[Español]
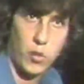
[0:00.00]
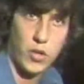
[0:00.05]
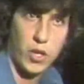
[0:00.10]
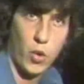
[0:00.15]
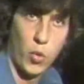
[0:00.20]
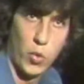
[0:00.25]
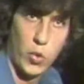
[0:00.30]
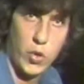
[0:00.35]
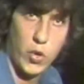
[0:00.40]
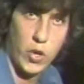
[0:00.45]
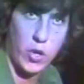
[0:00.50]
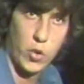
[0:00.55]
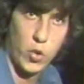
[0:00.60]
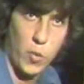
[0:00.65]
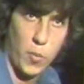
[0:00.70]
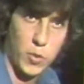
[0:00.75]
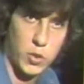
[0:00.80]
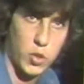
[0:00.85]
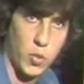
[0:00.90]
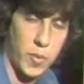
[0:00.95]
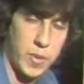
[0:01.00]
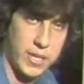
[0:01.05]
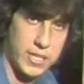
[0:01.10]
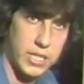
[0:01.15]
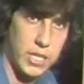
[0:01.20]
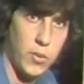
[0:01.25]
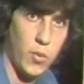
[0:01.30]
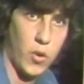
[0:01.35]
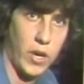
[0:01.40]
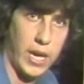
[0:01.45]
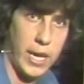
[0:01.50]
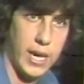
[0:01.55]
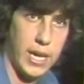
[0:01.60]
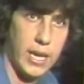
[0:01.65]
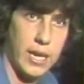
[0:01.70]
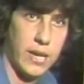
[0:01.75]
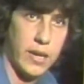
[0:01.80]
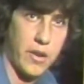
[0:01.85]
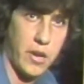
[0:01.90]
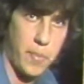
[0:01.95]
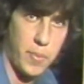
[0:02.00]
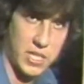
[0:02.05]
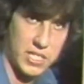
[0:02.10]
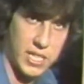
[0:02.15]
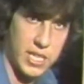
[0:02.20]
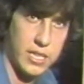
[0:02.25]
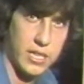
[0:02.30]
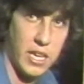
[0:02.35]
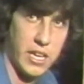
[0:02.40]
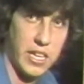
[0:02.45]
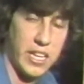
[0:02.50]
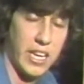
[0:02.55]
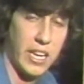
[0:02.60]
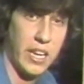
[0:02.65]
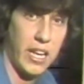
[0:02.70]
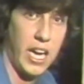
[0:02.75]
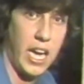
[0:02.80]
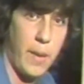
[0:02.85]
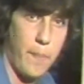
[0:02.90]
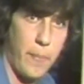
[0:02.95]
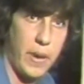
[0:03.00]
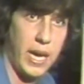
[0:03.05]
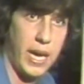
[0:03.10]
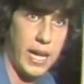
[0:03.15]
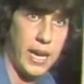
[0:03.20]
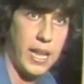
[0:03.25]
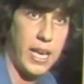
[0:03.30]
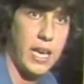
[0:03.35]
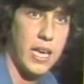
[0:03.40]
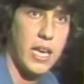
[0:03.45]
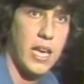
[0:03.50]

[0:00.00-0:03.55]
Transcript: de julio el grupo subversivo que él representa y el EPL